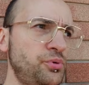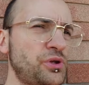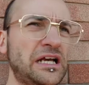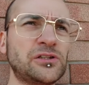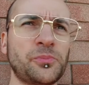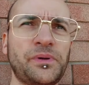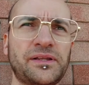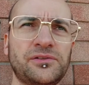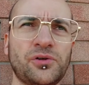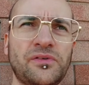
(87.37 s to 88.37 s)
più che altro per
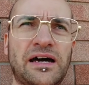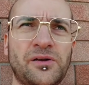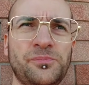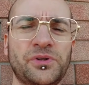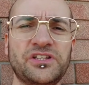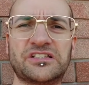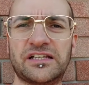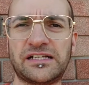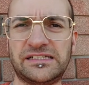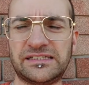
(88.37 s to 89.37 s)
trovare un po' di
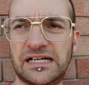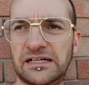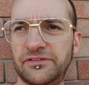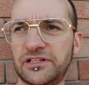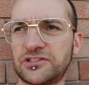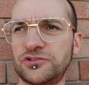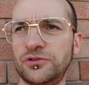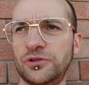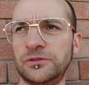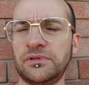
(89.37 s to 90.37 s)
serenità
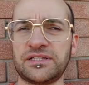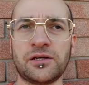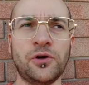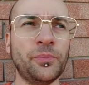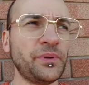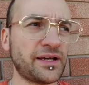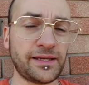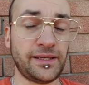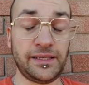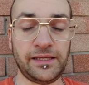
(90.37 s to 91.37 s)
verso questa coppia
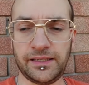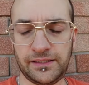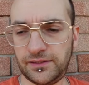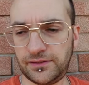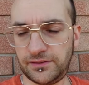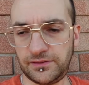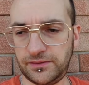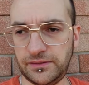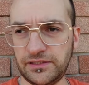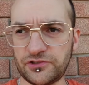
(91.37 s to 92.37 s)

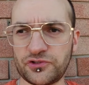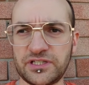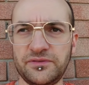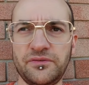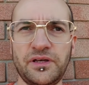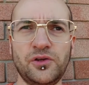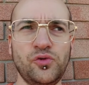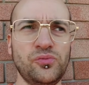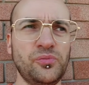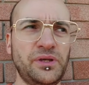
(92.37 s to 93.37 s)
che adesso sta vivendo
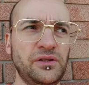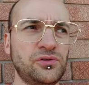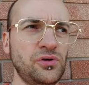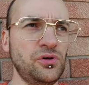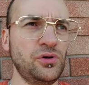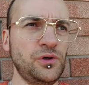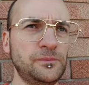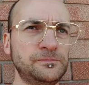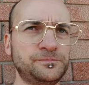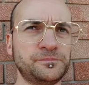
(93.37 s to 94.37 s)
un momento
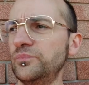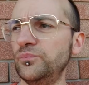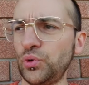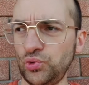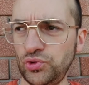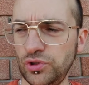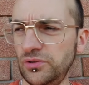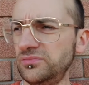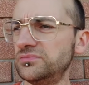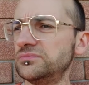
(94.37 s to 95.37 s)

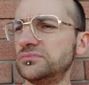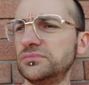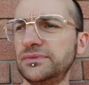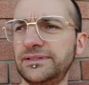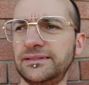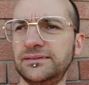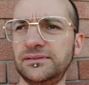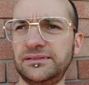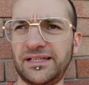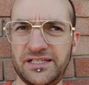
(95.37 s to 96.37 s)
brutto
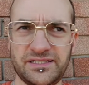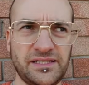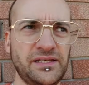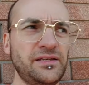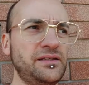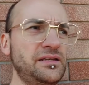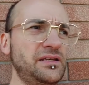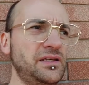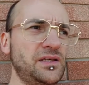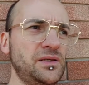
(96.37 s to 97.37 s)
triste
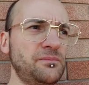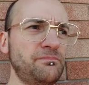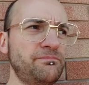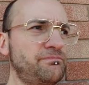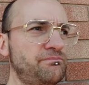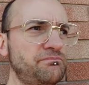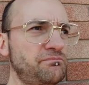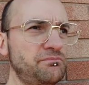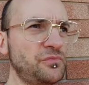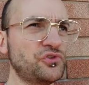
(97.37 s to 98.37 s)
e
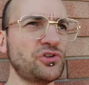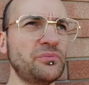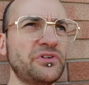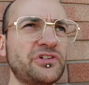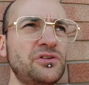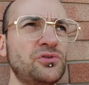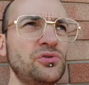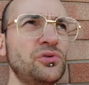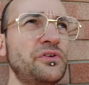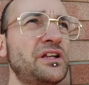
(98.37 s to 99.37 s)
non so mi sento
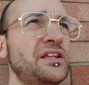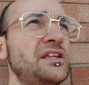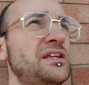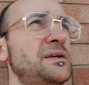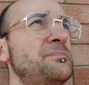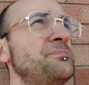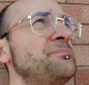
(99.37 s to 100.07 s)
in dovere di,